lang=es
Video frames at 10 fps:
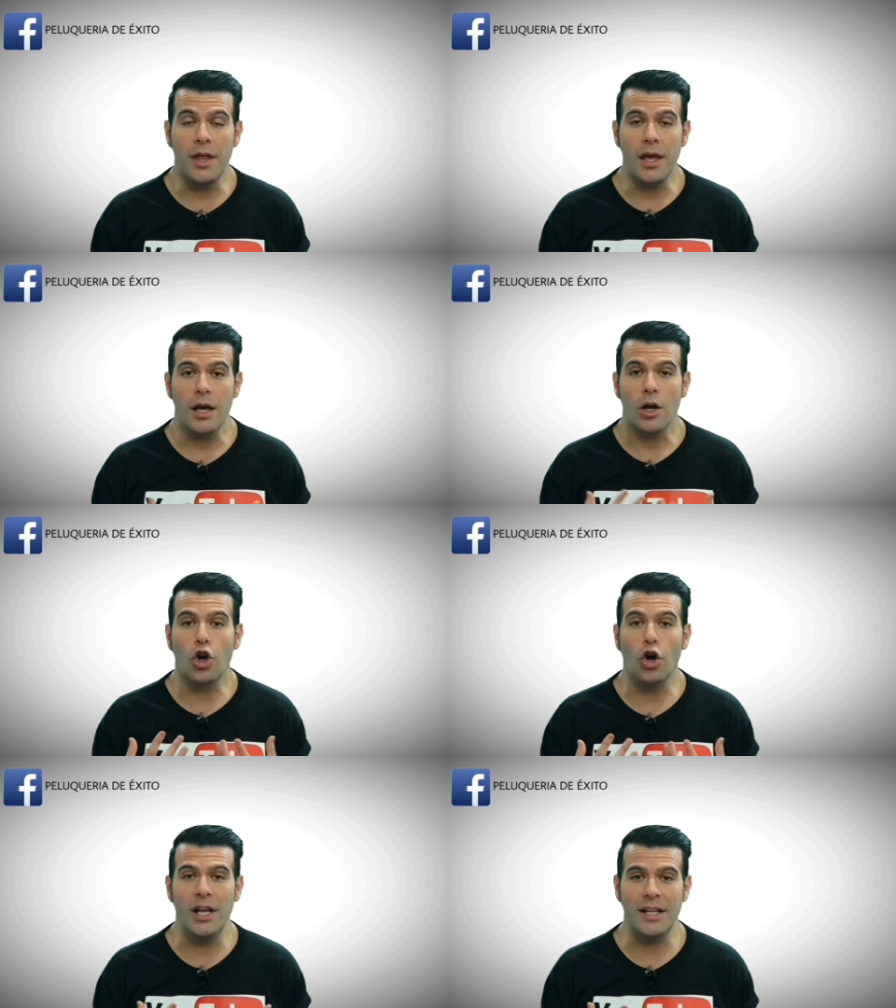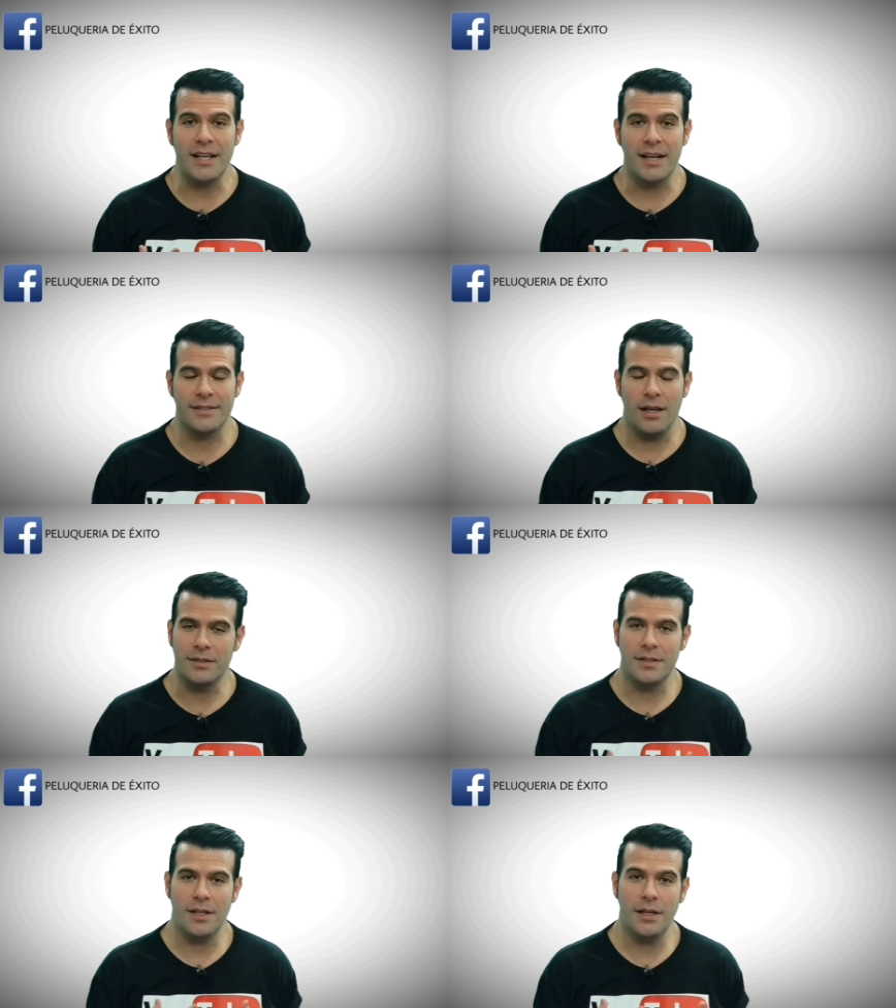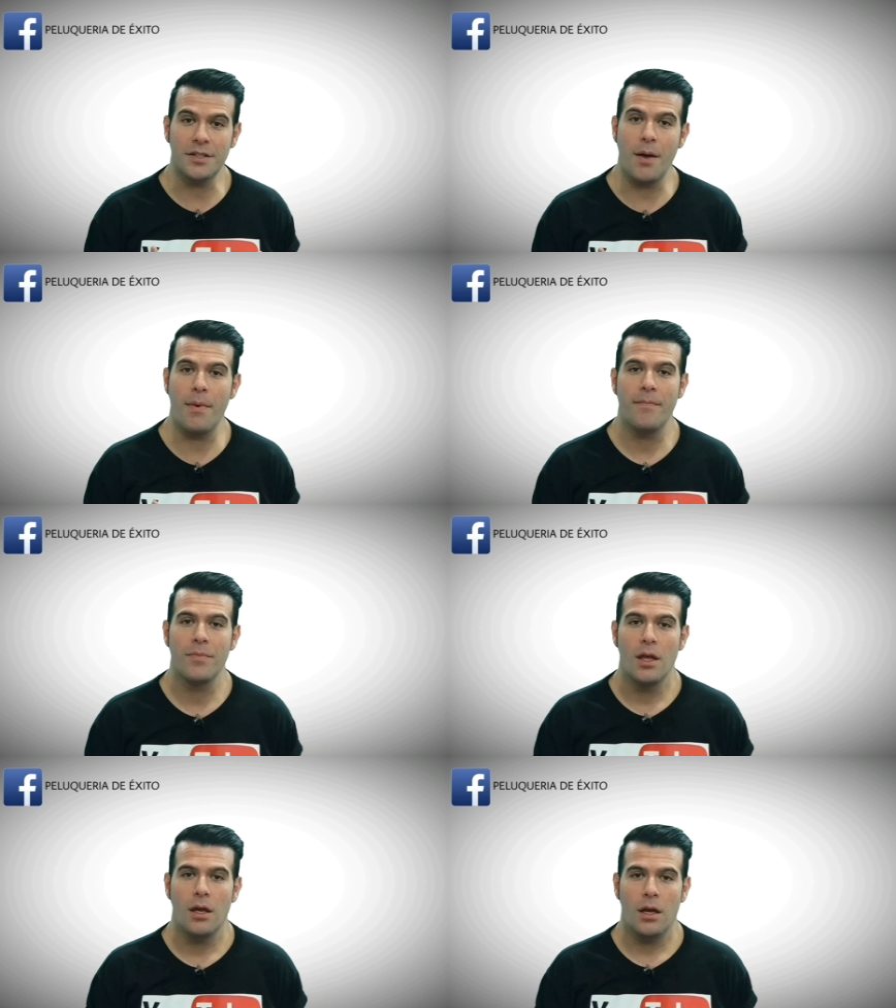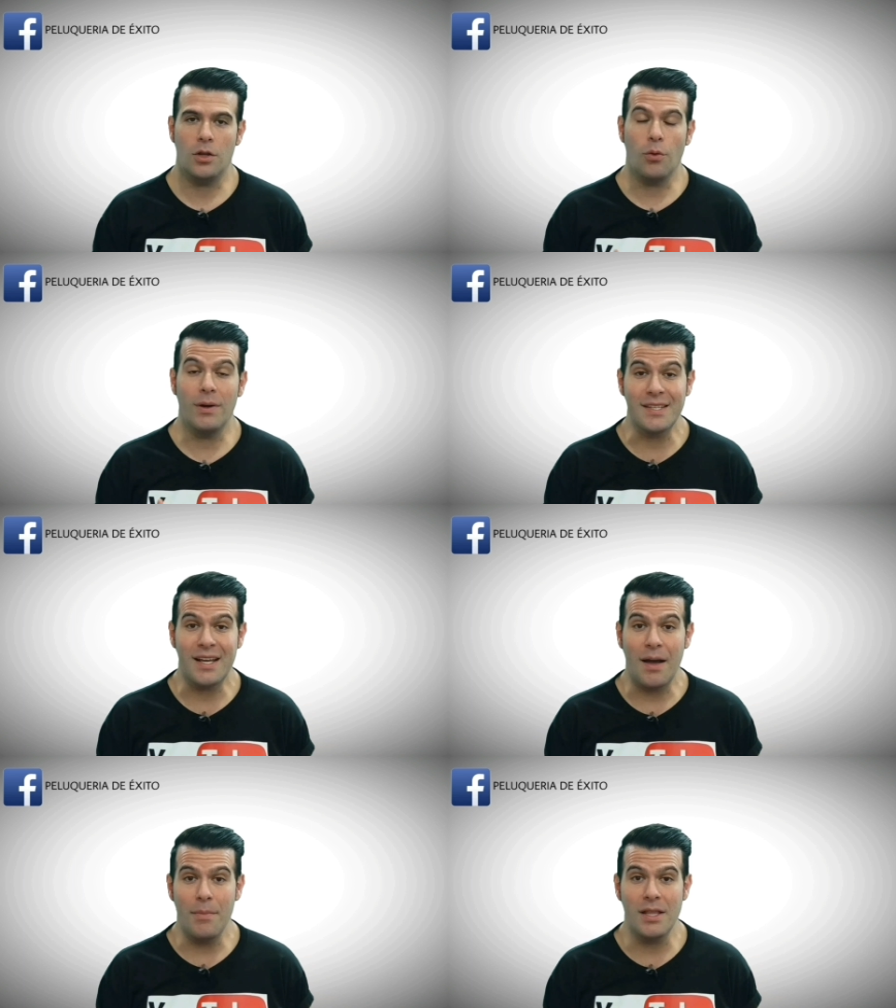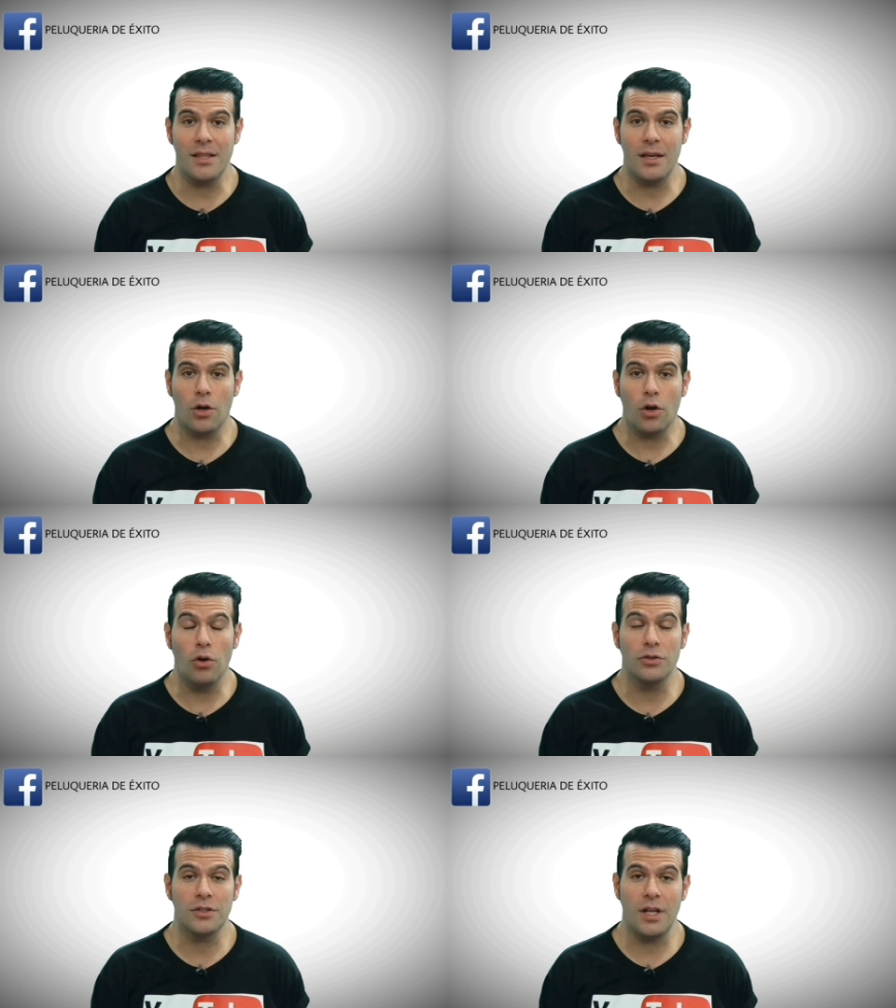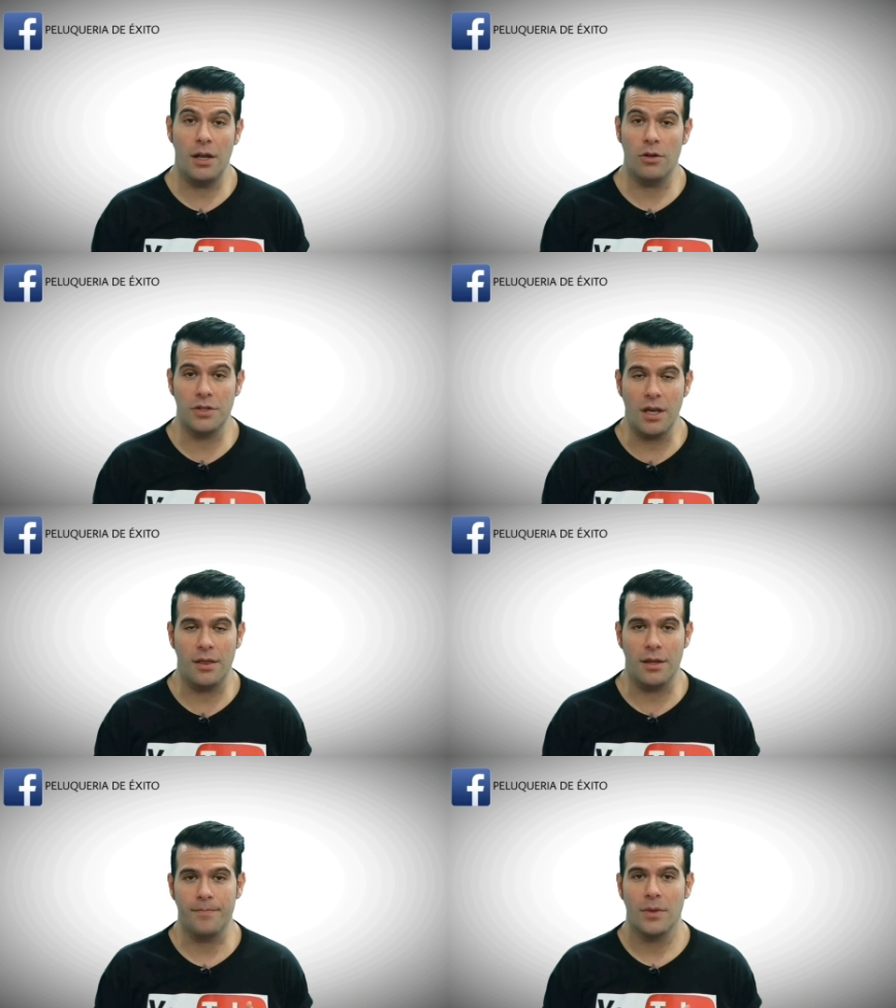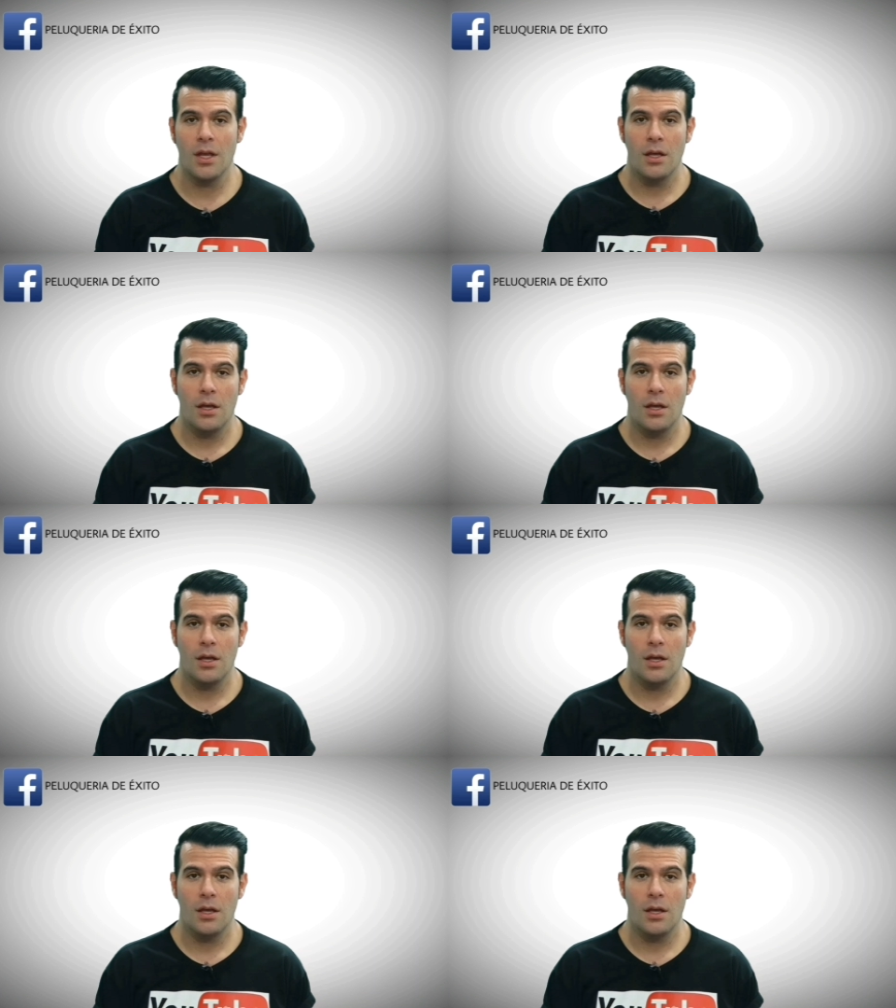de coletas, así se le llama. Esto básicamente consta en lo siguiente.